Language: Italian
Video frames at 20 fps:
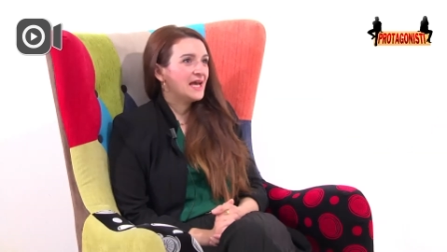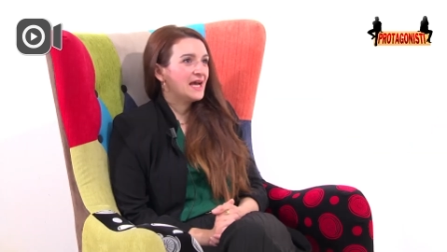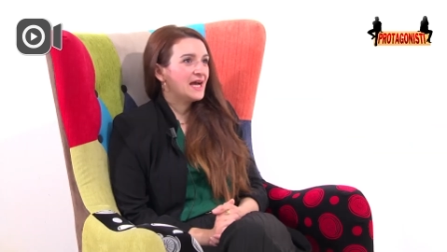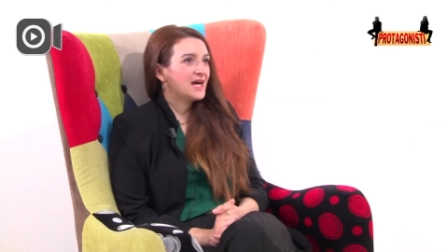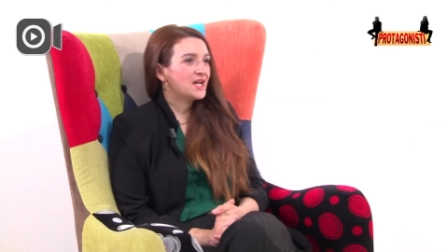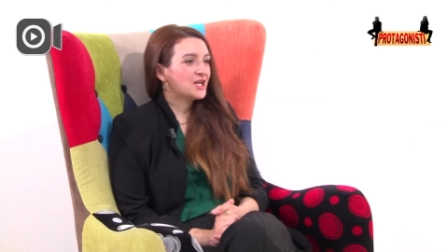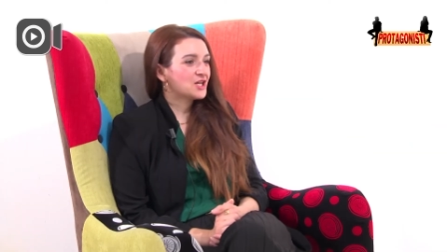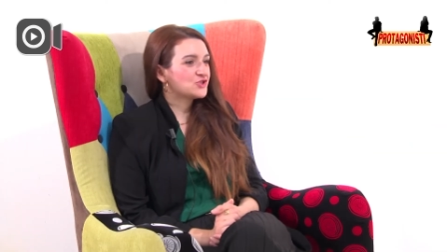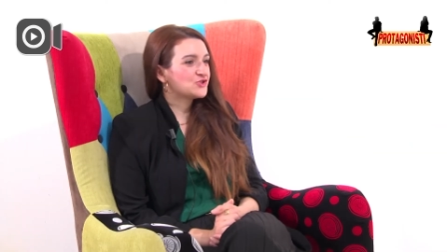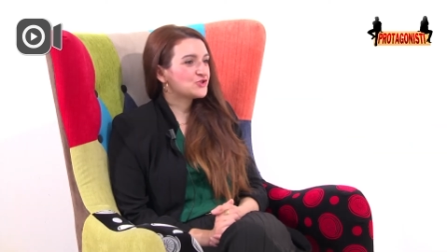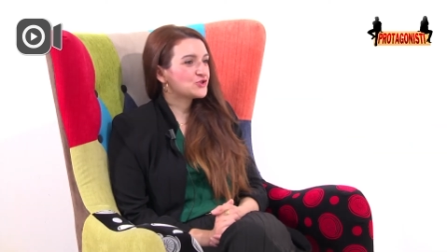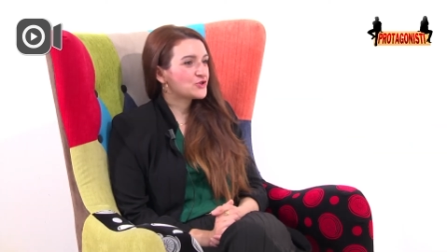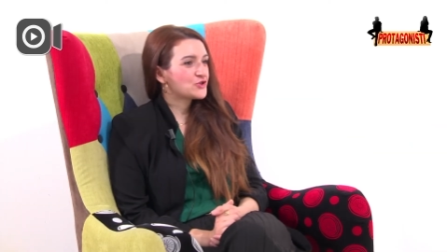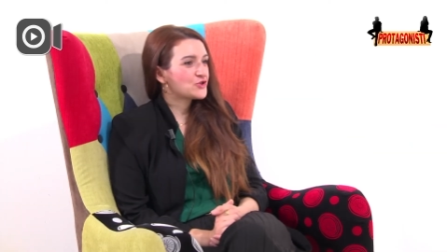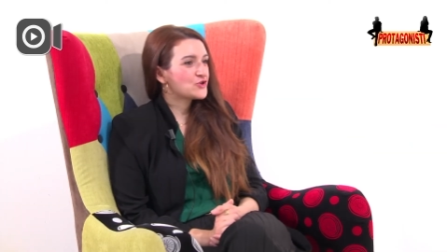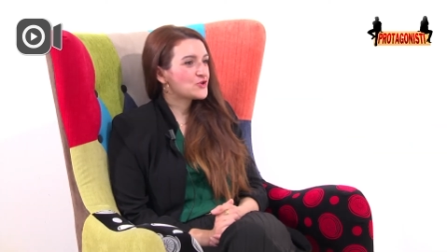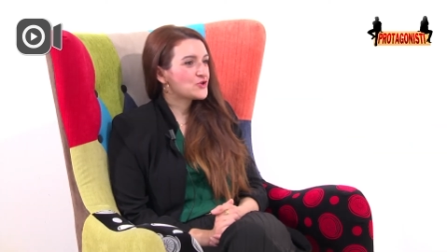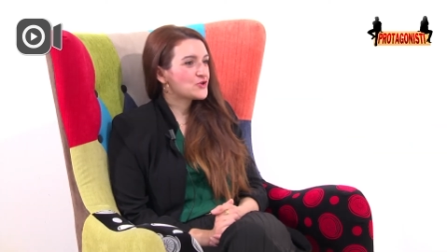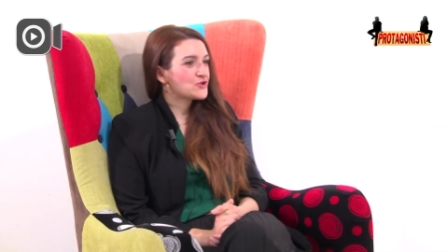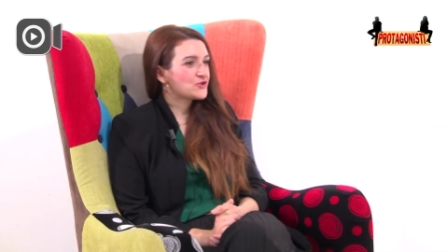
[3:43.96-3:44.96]
Allora,
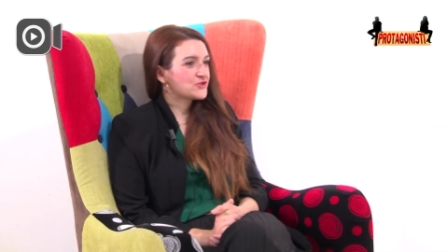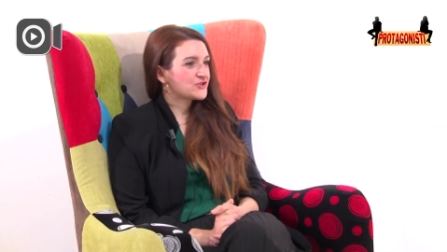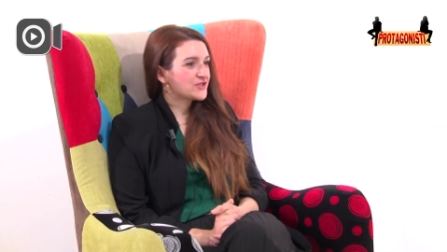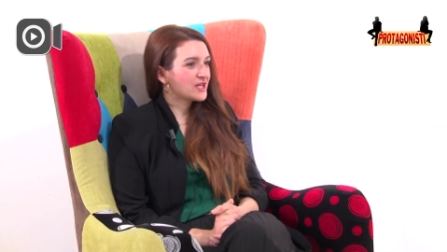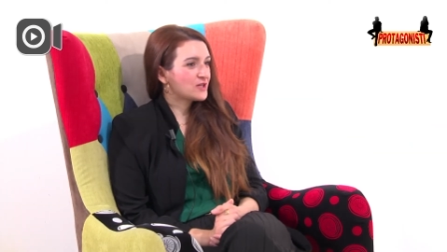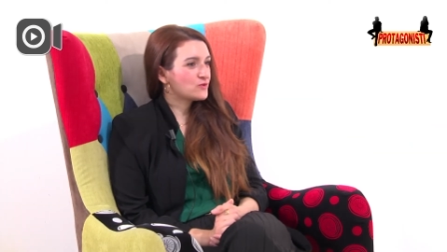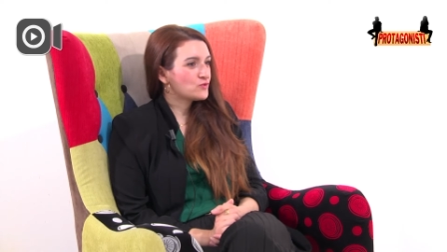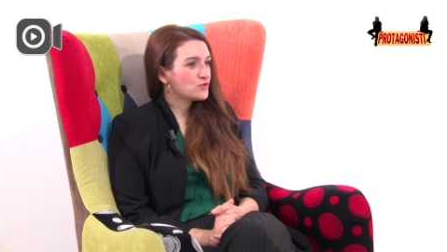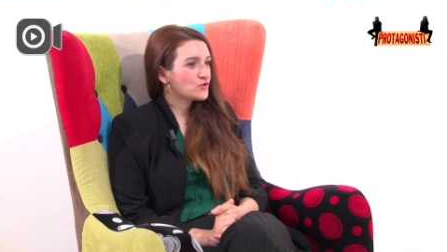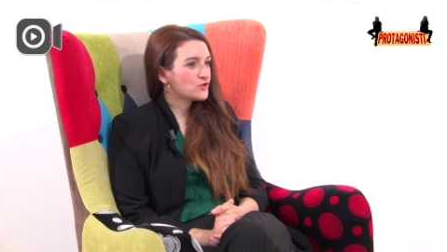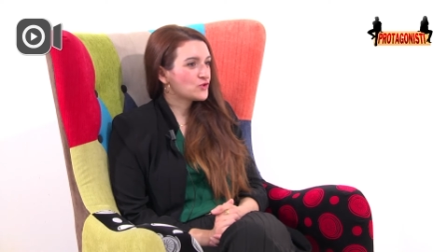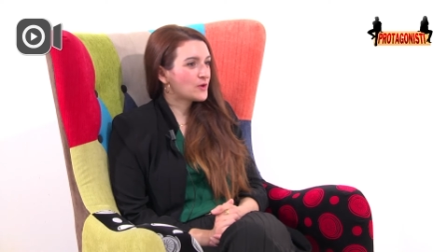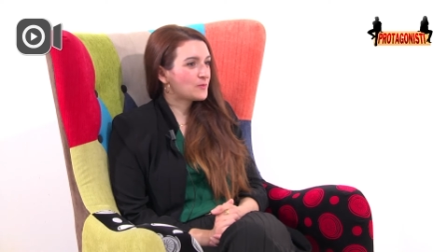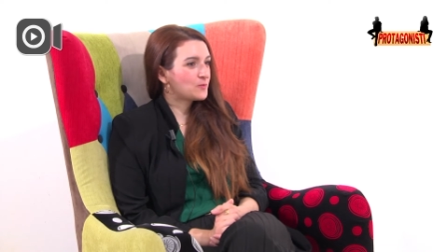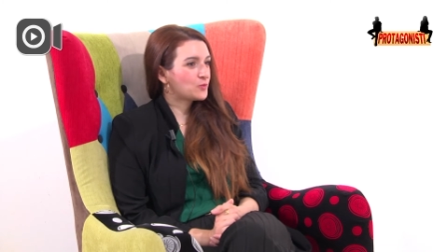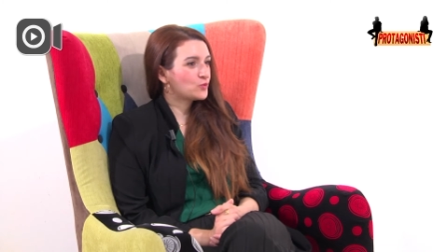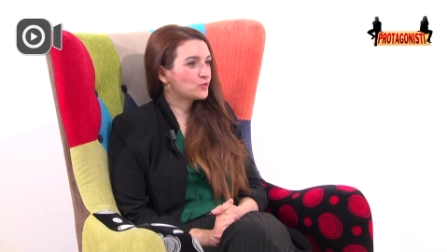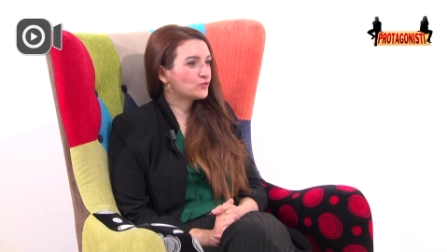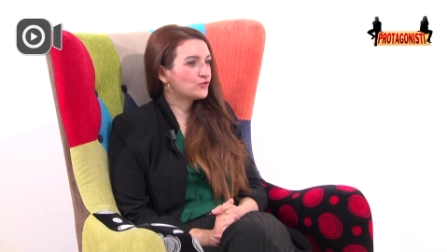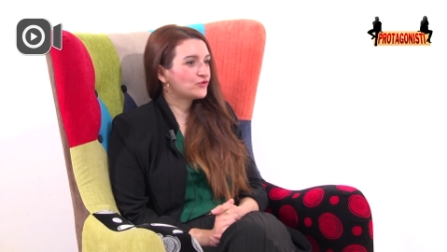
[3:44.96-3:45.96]
giorno 6 luglio
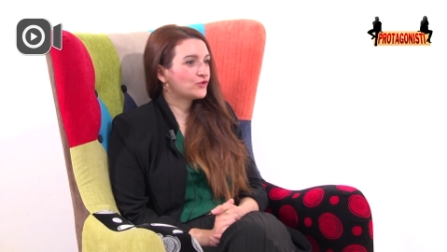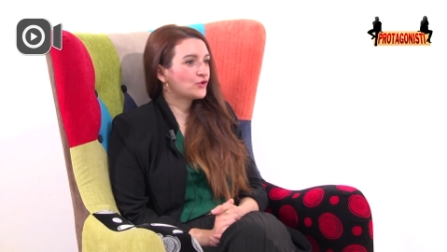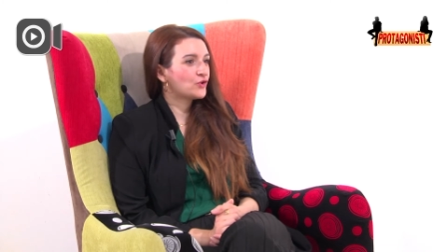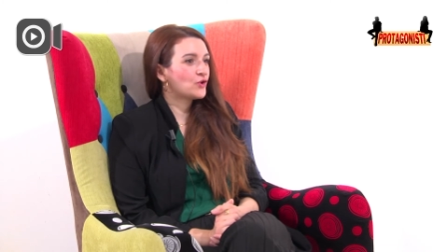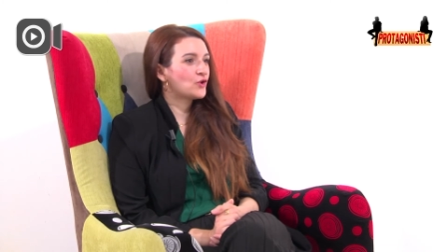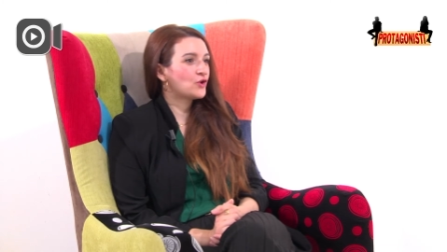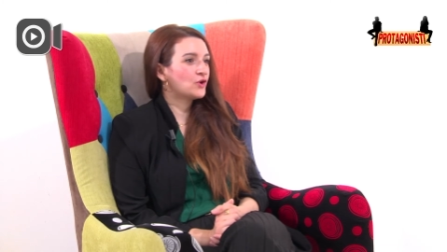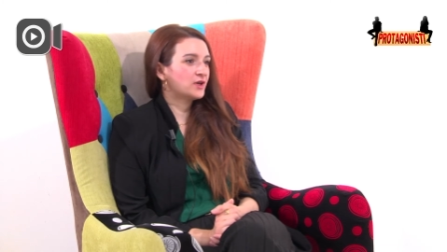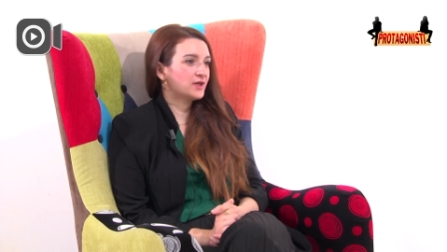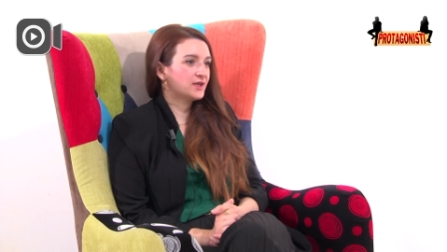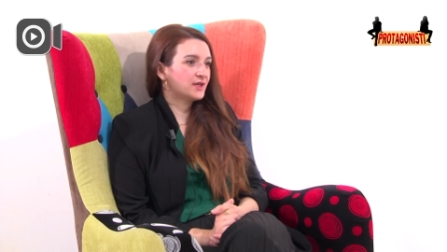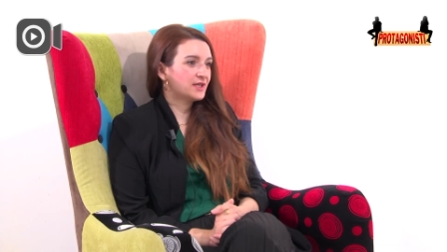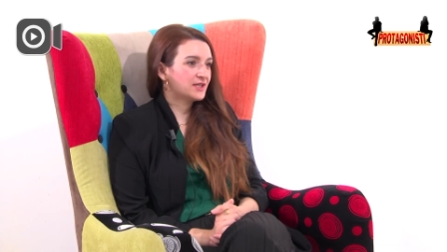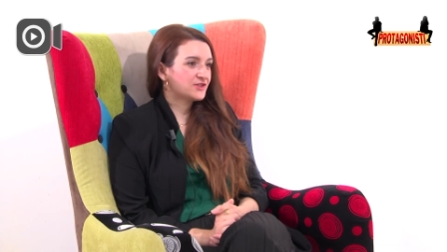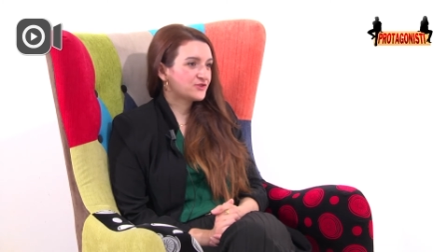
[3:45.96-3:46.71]
appunto eh,